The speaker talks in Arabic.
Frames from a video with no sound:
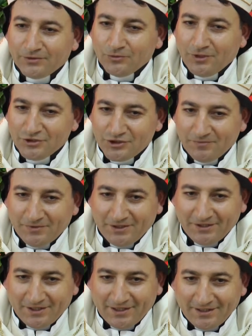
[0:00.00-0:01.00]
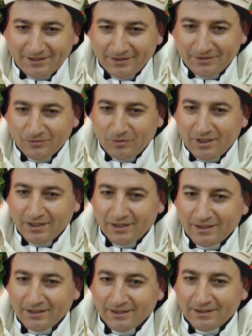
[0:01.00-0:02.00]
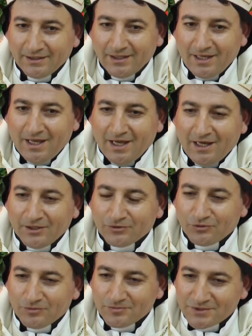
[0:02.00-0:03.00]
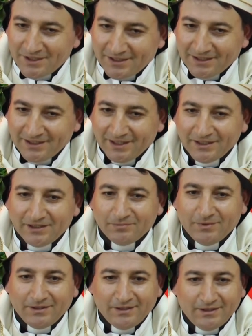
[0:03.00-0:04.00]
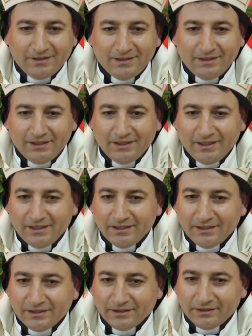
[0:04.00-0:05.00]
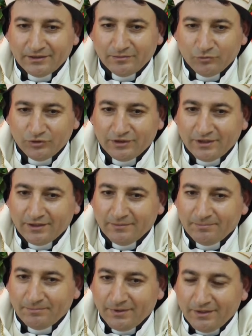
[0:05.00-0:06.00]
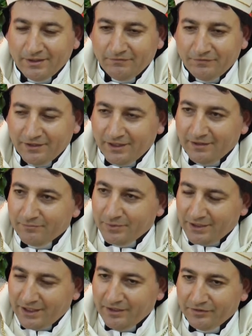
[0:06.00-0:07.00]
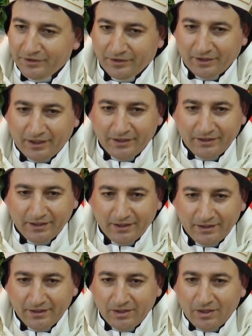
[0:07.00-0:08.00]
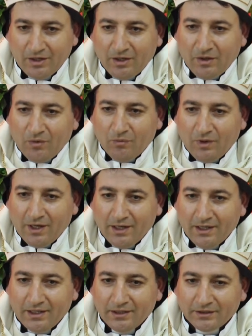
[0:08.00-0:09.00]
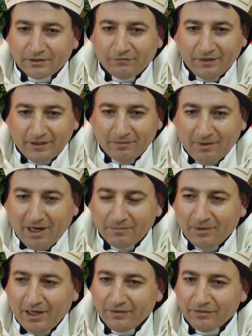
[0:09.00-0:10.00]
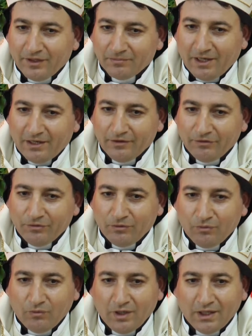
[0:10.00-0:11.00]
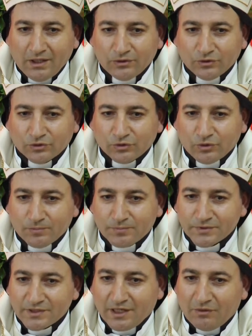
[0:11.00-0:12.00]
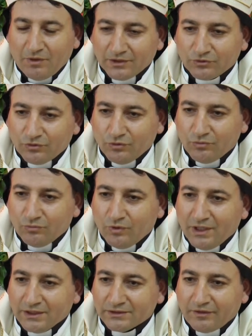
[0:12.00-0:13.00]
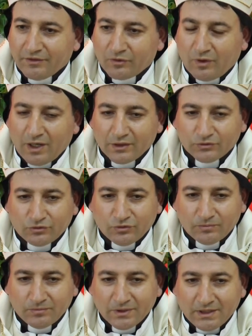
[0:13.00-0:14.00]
أنه أجي من العراق وأختم سنة الخدمة اللي أنا كنت منتدب فيها بهذه الرعية واحتفلنا مع بعضنا البعض ونطلب صلواتكم وتضرعاتكم